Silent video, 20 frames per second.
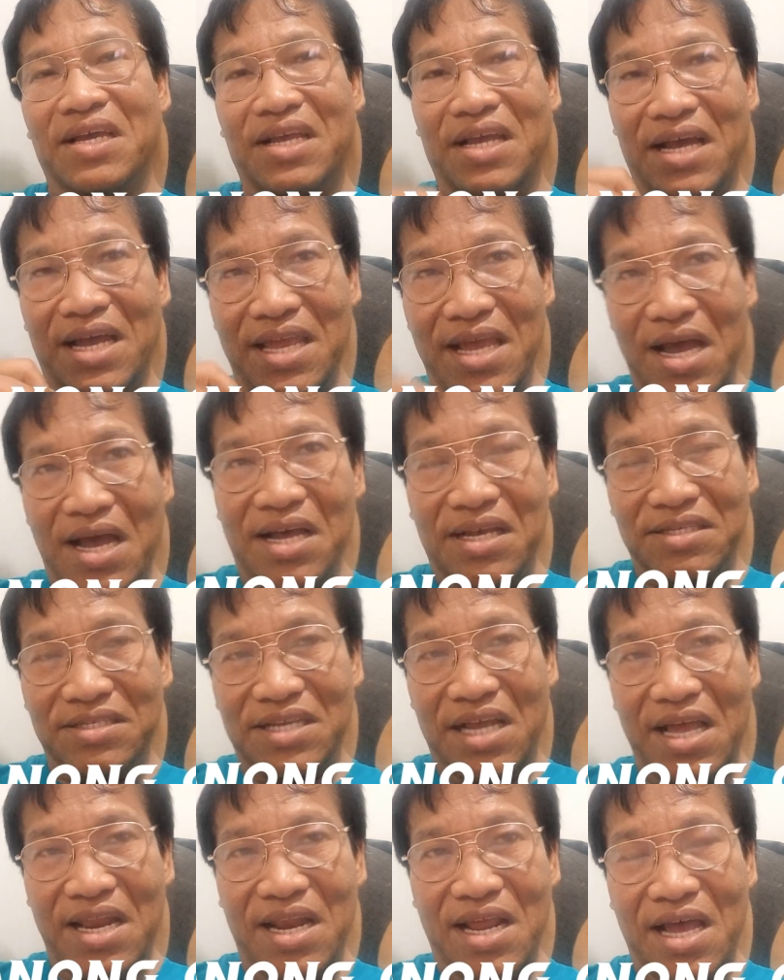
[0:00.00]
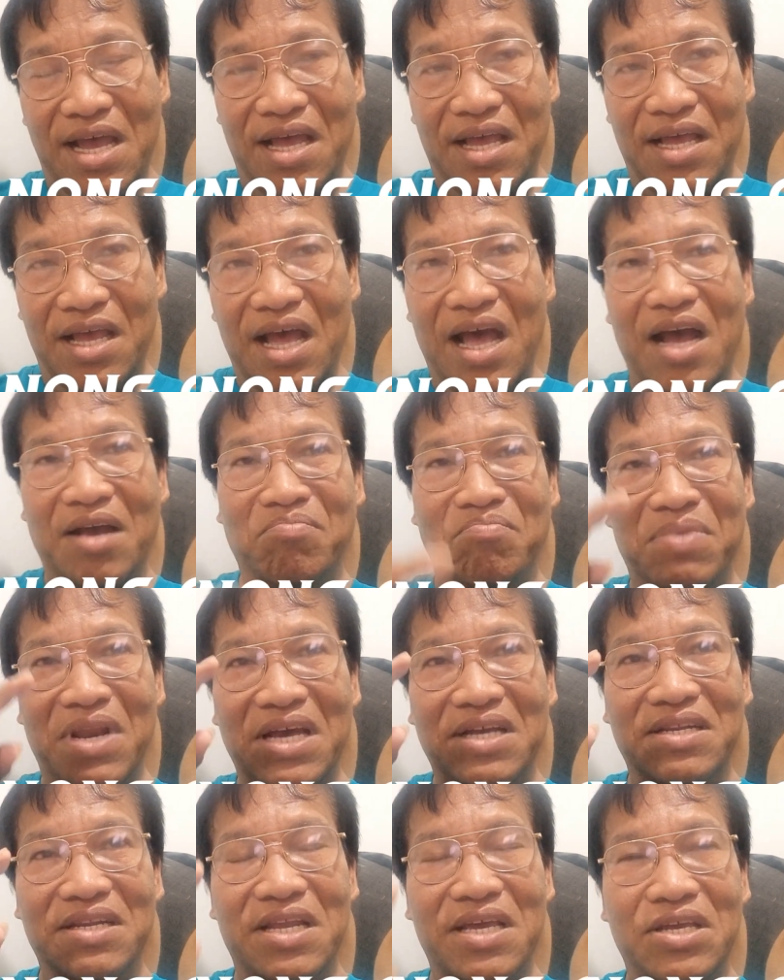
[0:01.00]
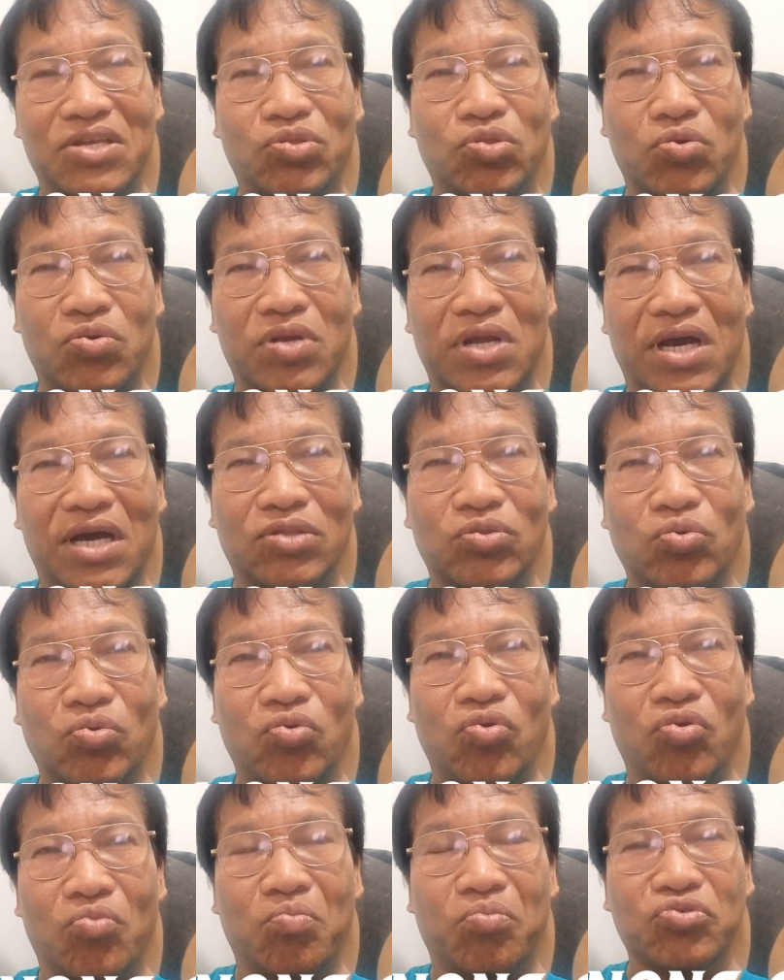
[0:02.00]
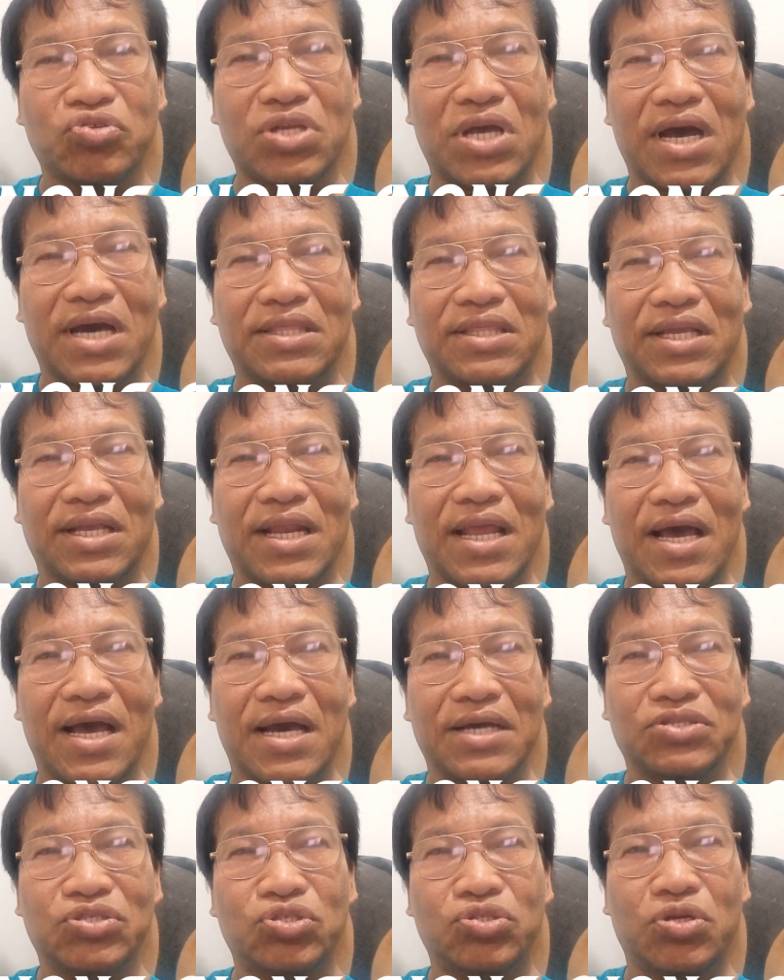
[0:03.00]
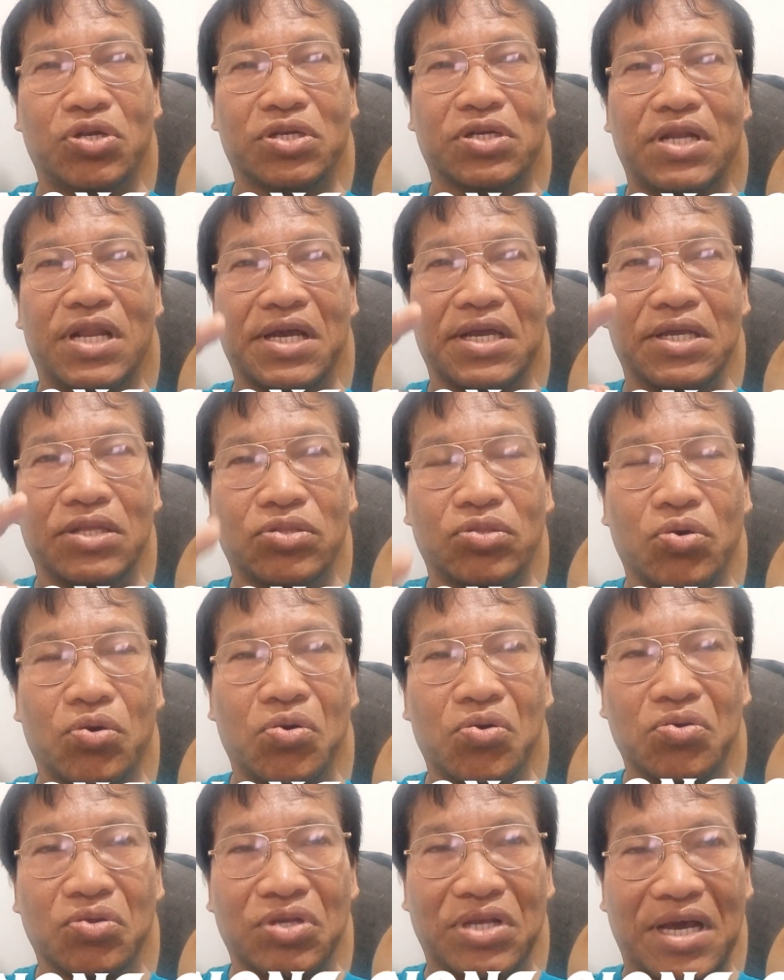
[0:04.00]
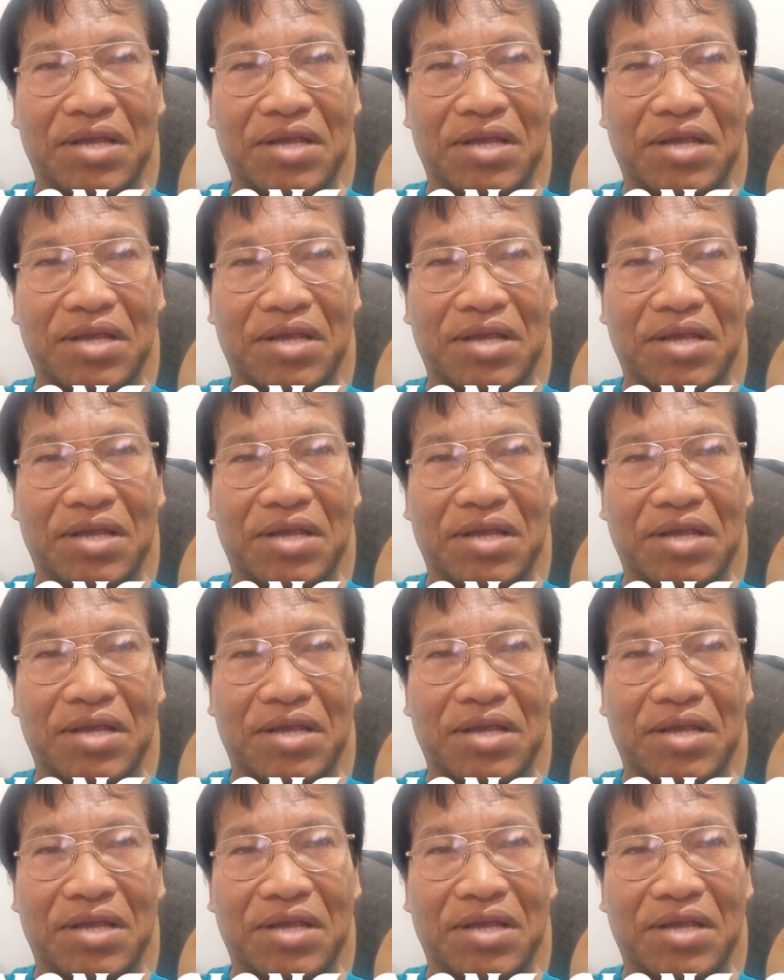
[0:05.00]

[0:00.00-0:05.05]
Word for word: Kaya sana ang vlog na ito nakatulong po sa ating lahat. Short lang ito.